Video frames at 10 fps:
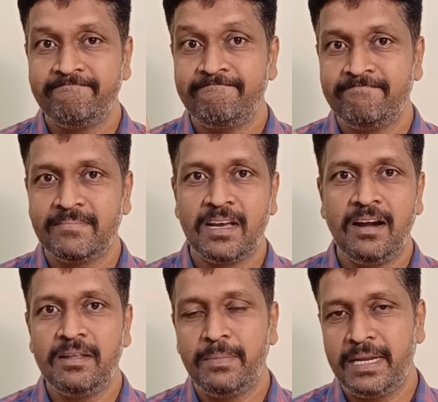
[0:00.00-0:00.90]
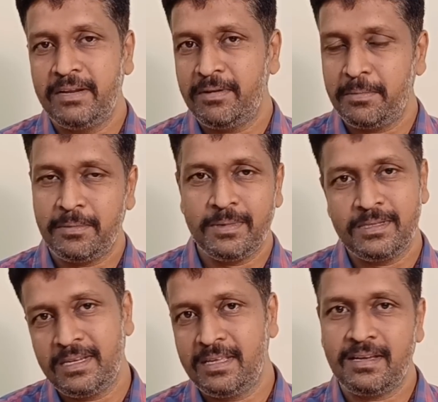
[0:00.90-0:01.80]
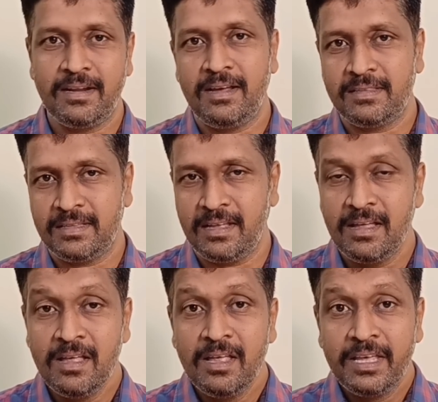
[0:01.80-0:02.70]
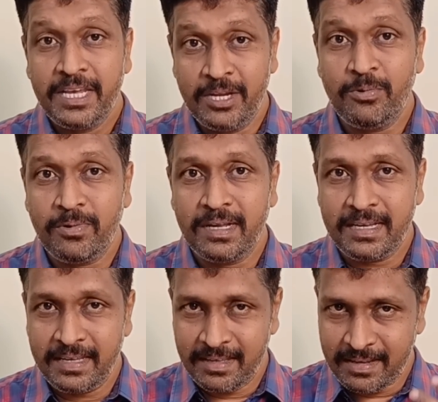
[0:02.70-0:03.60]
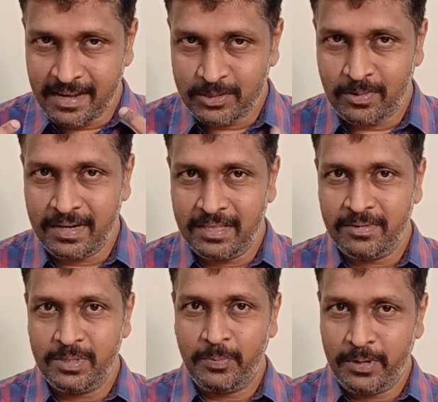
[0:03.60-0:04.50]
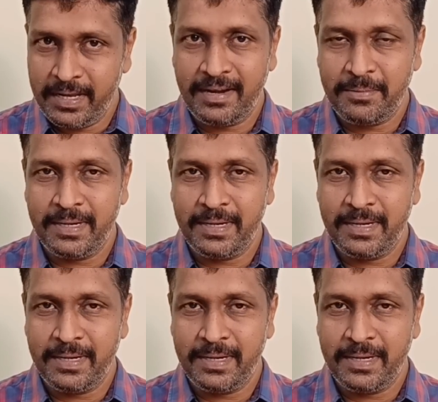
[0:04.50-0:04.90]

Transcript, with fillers: ம் காலி பண்ணிடுவான்ற மாதிரி இருக்கான அர்த்தம் தான் இன்னும் உங்களுக்கு நான் சொல்கிறது வந்து புரியலை